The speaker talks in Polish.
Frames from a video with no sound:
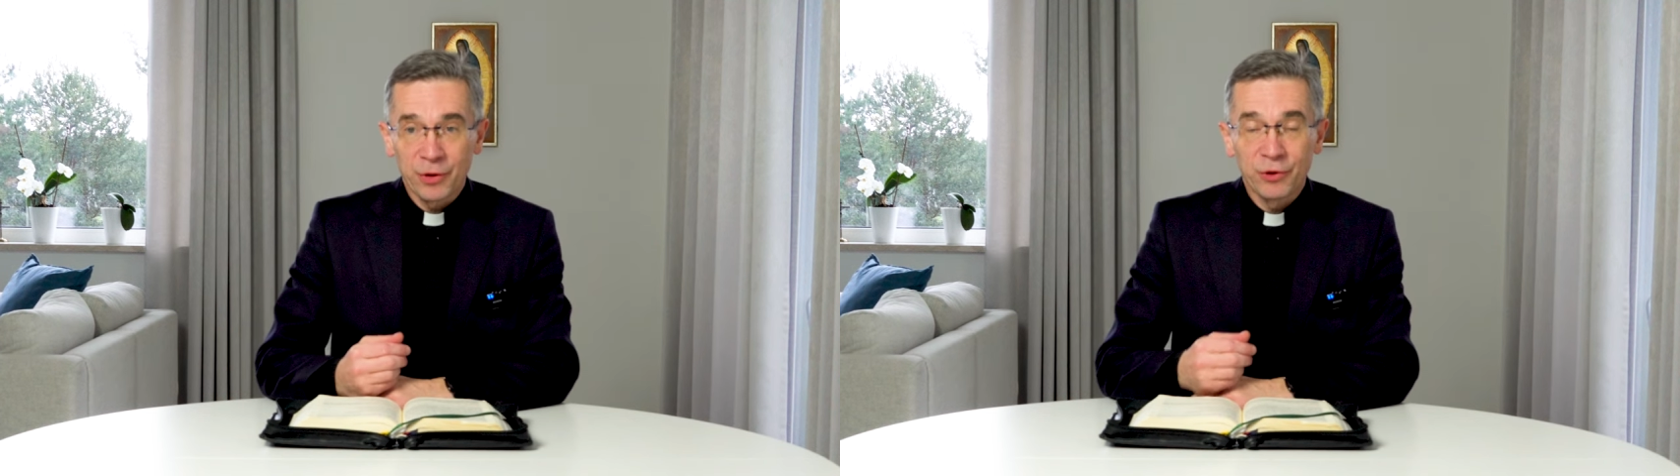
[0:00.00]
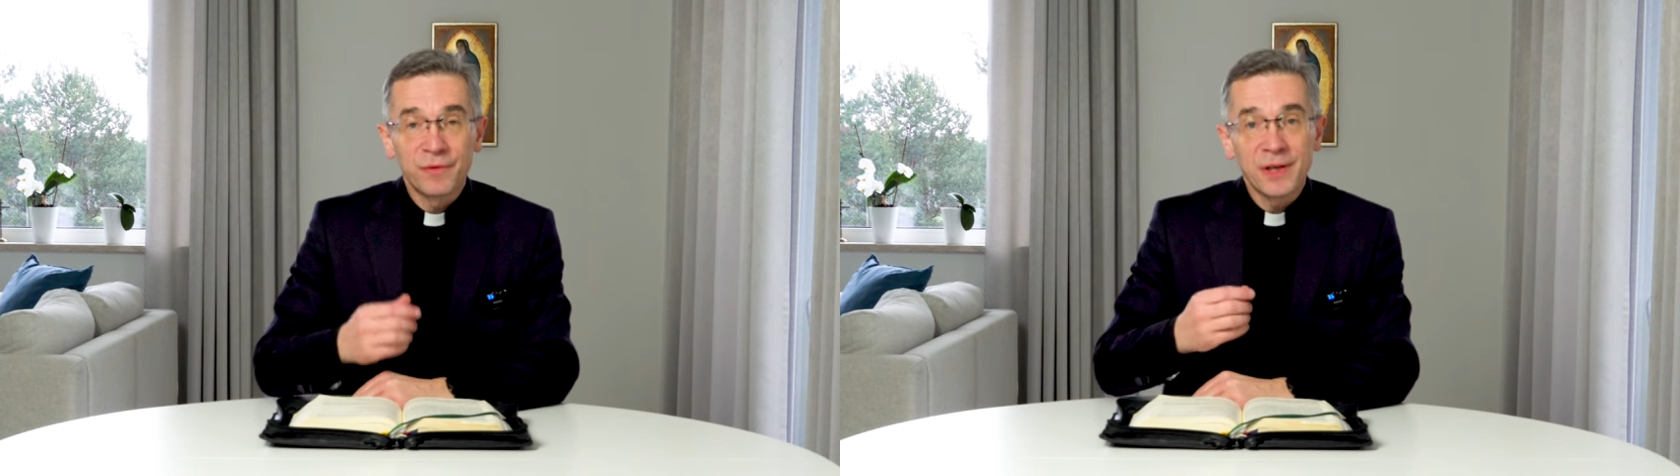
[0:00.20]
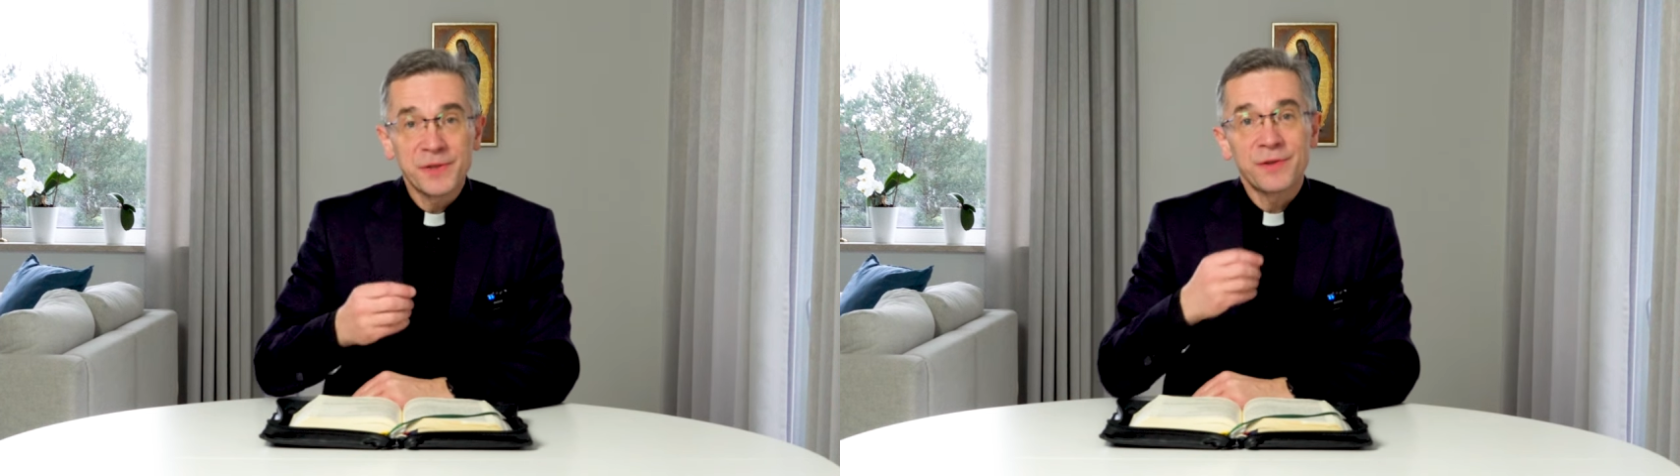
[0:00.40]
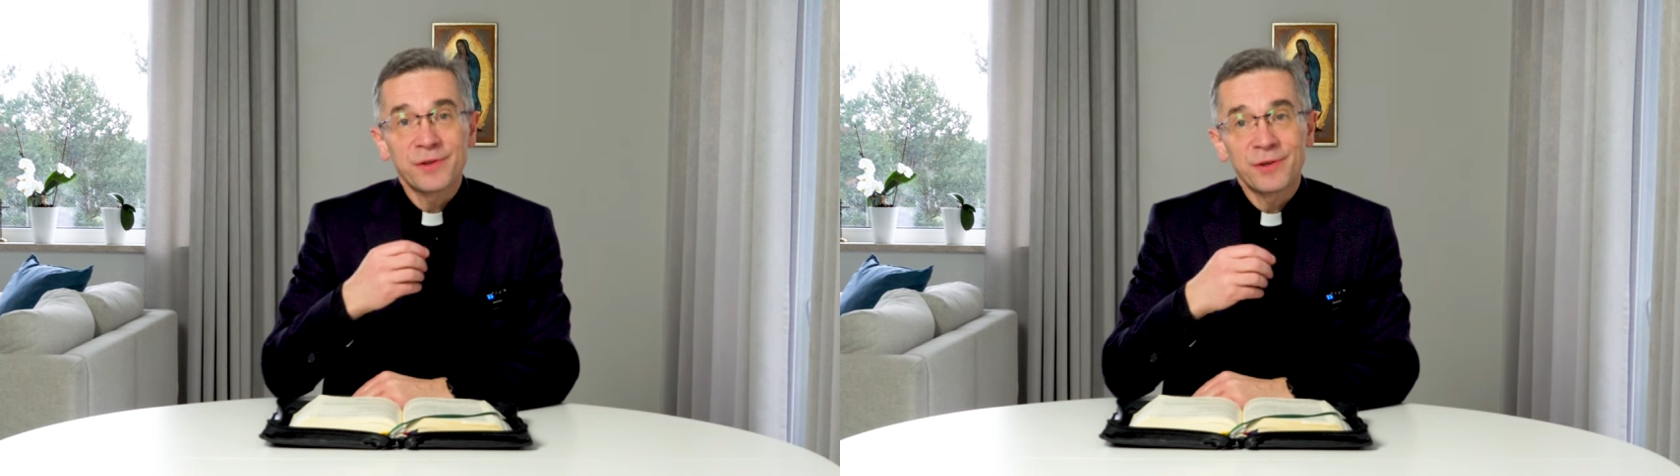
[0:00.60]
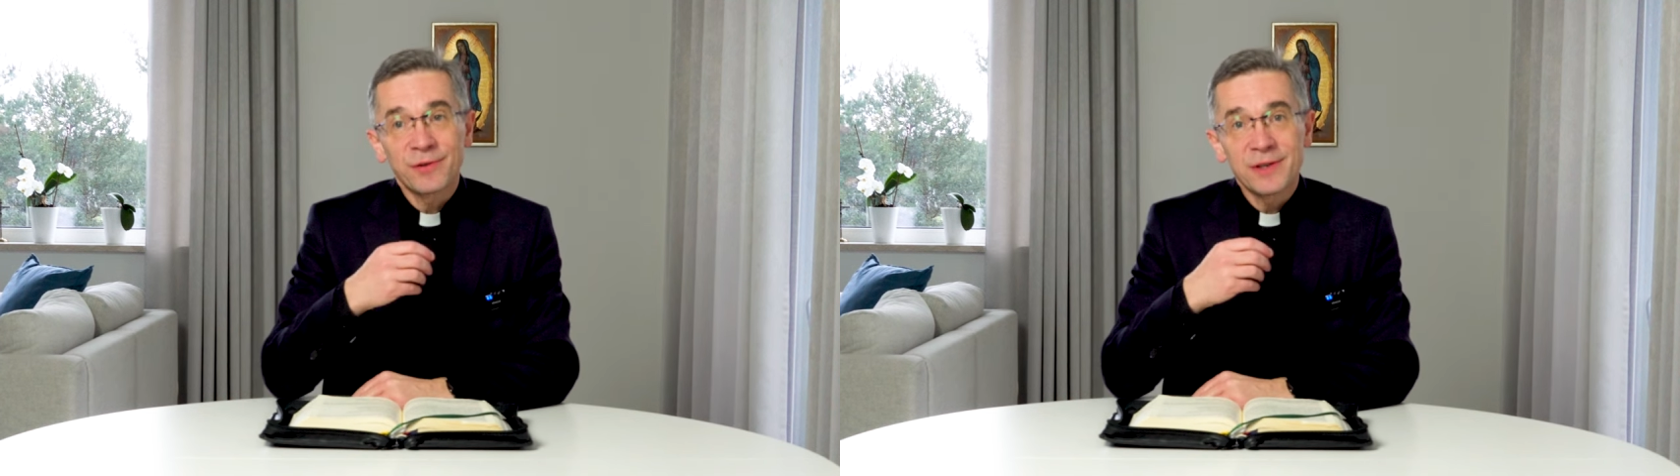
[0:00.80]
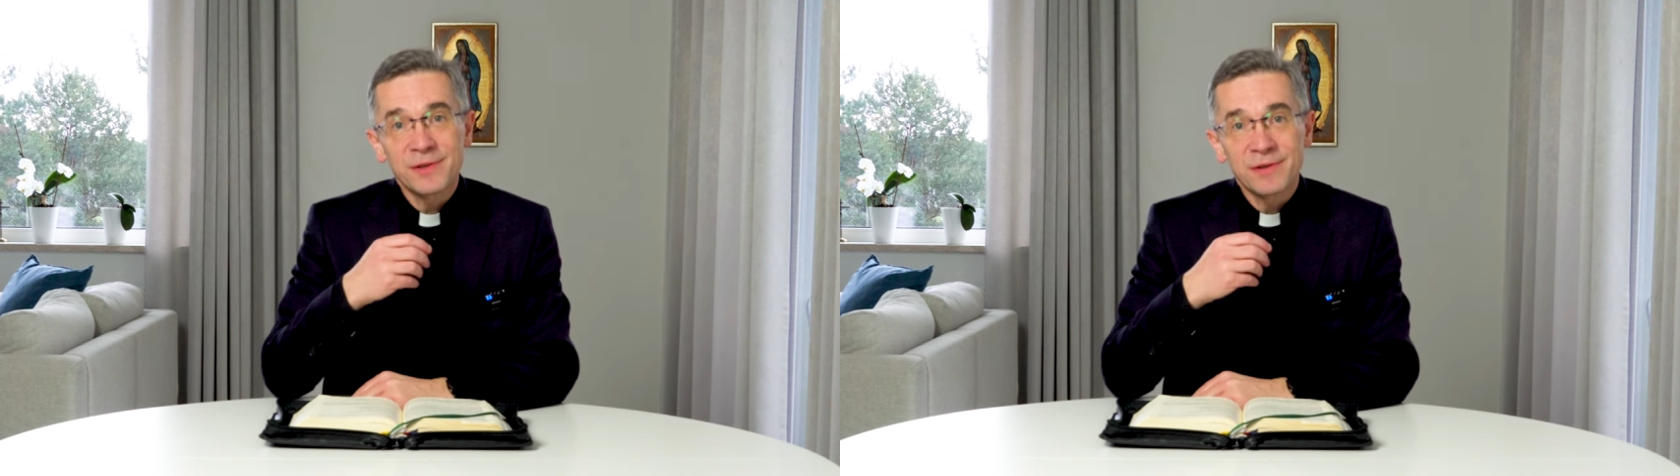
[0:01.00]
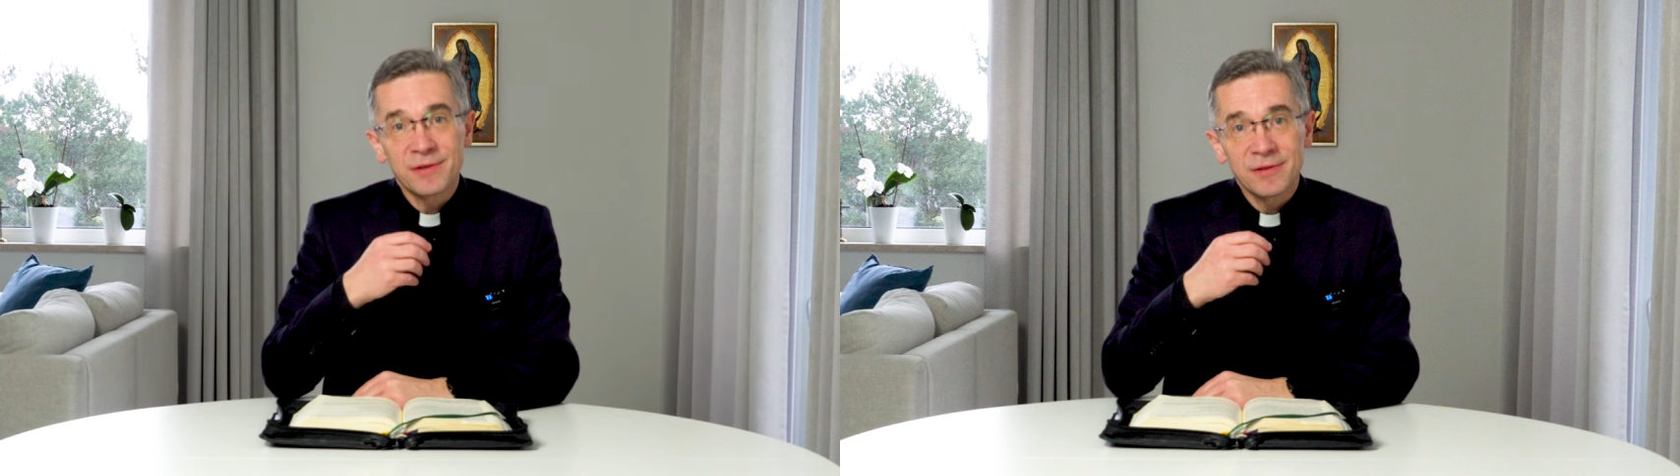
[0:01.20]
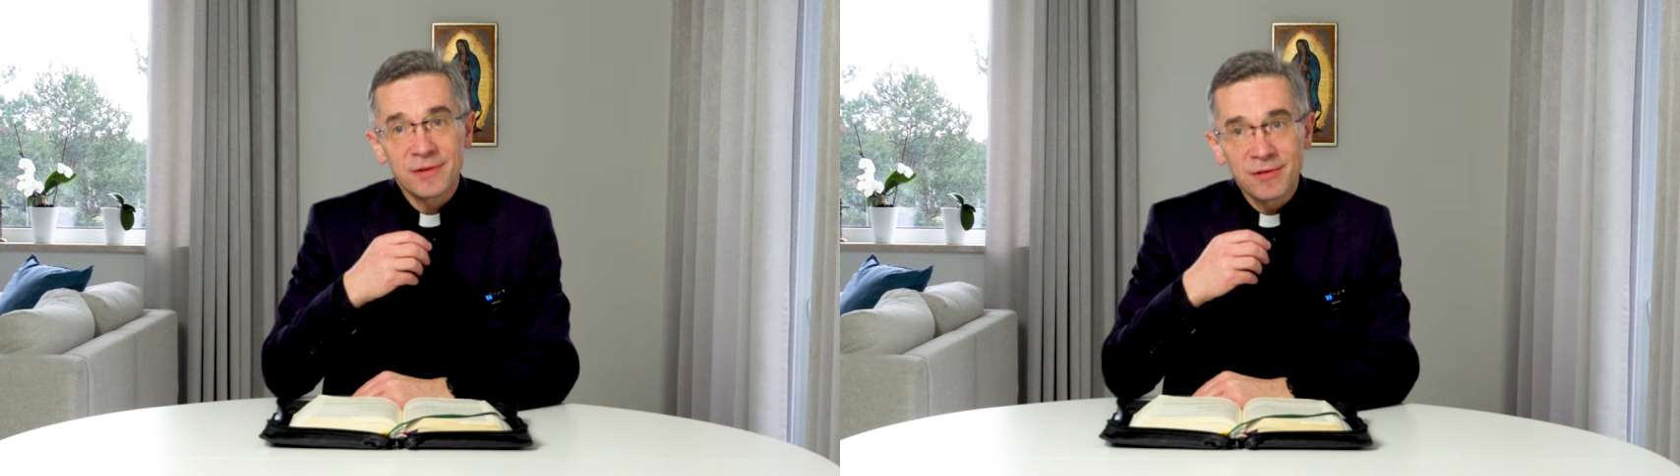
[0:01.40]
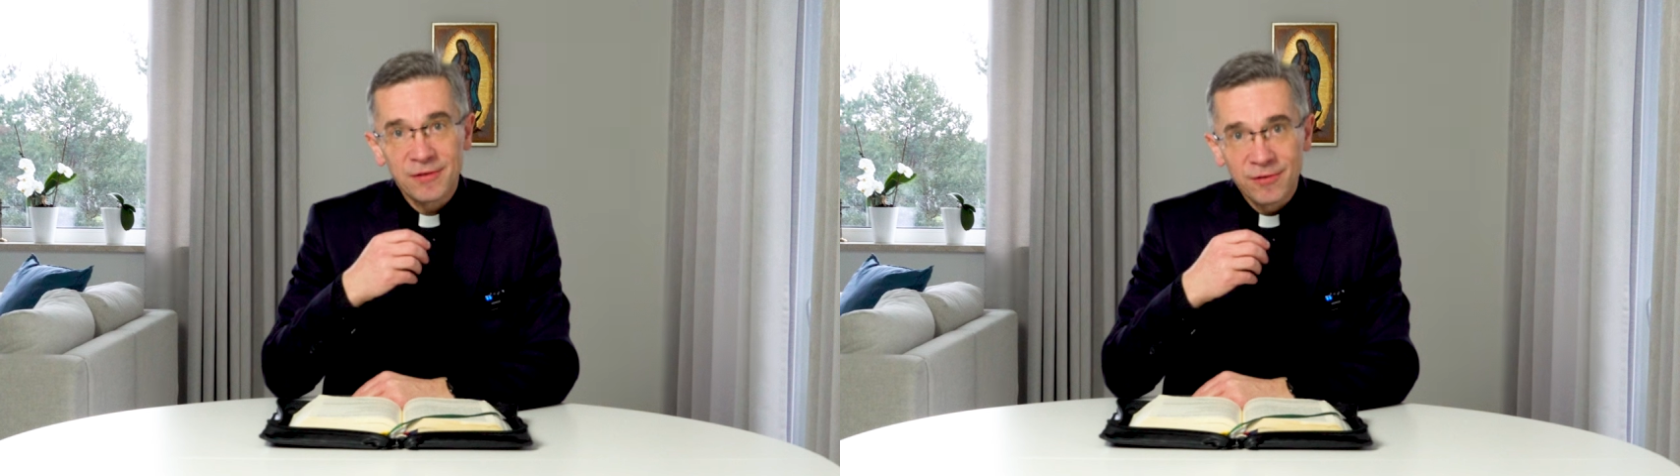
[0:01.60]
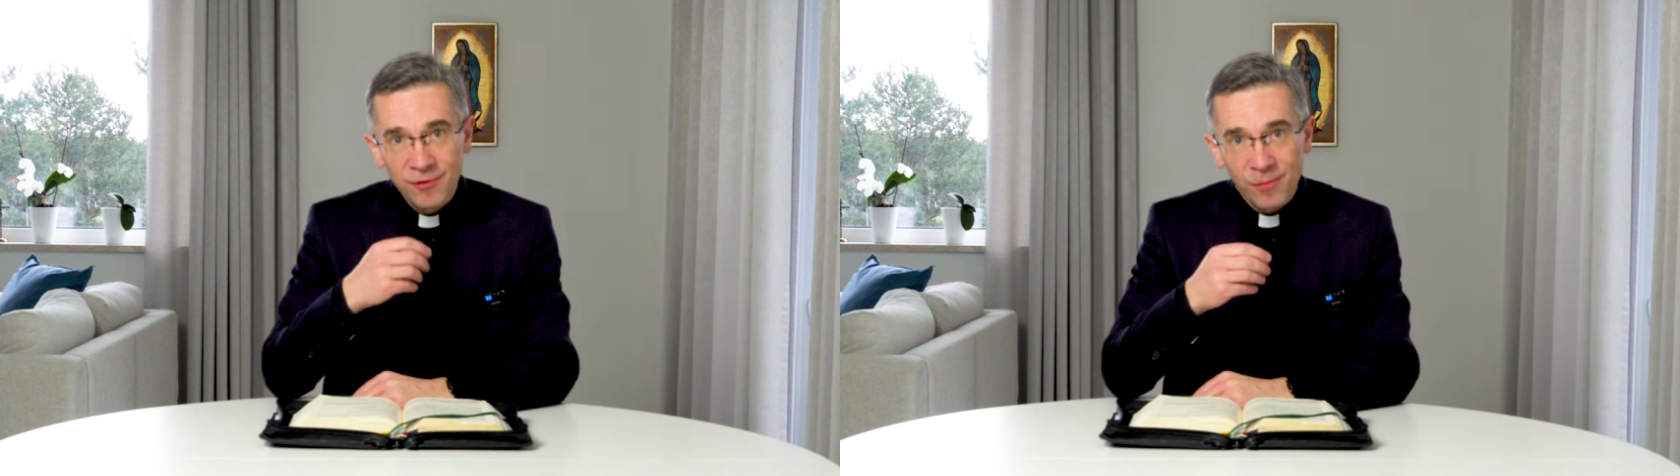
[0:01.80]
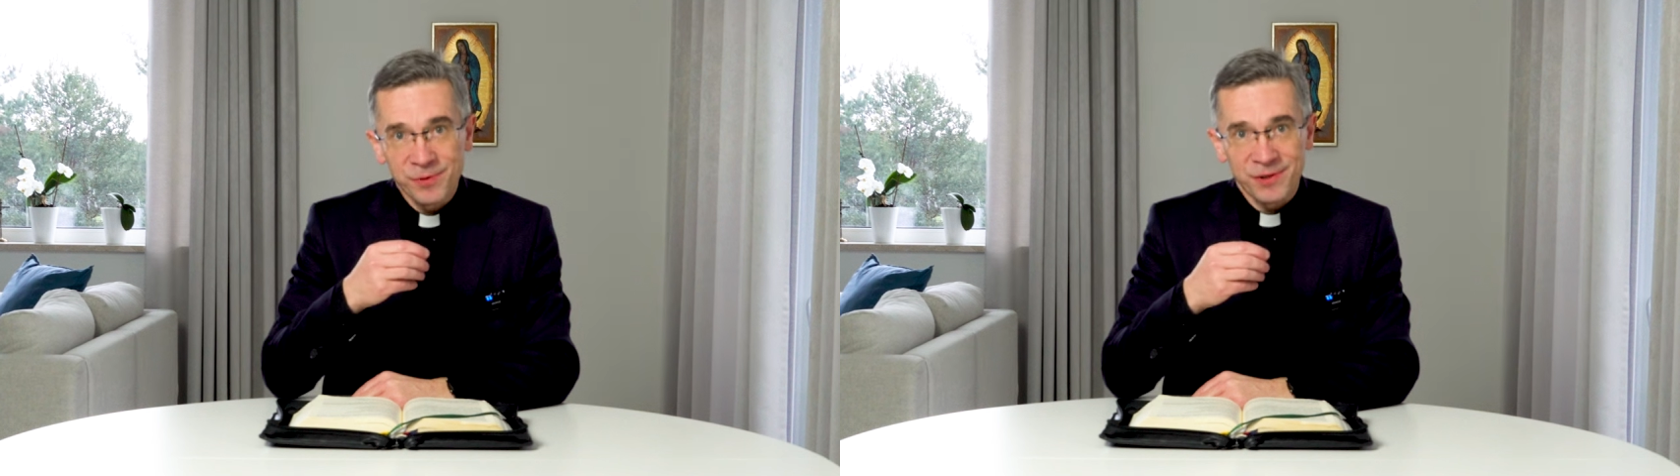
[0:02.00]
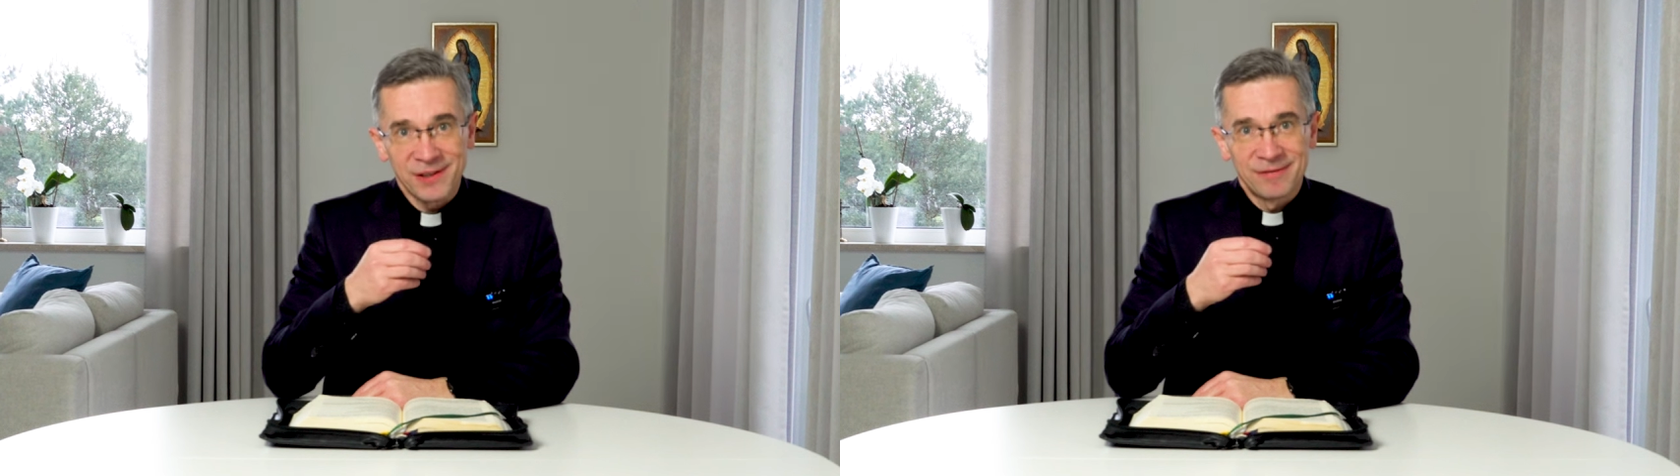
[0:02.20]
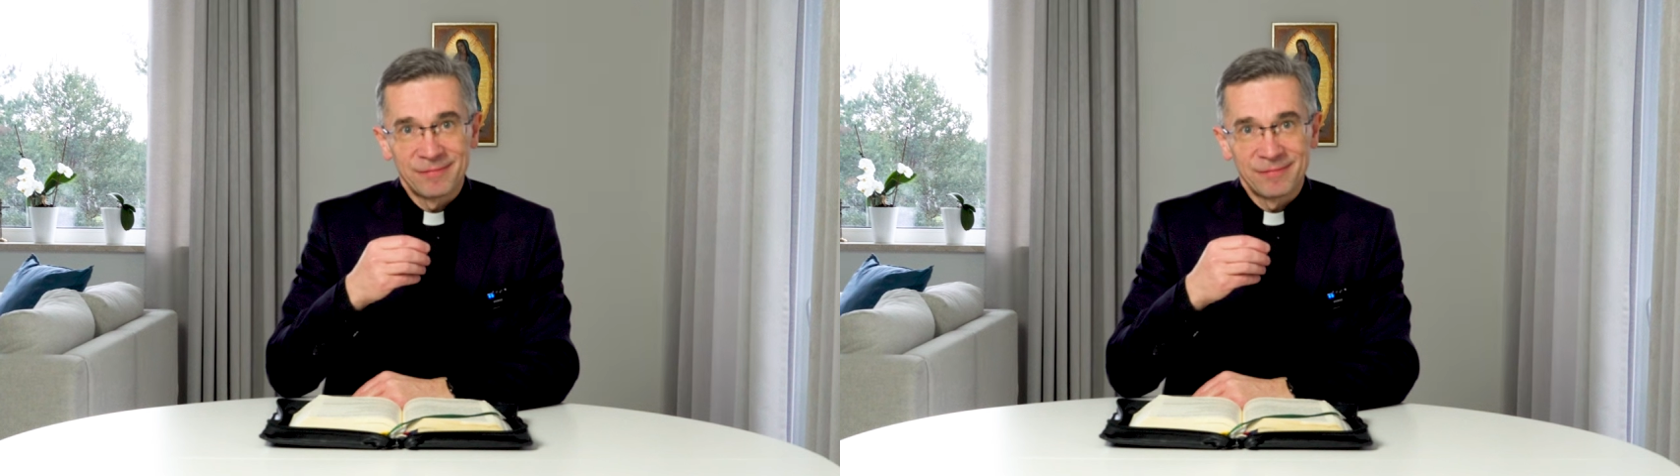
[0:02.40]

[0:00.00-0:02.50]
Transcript: to wiedzcie, że to jest dobrze.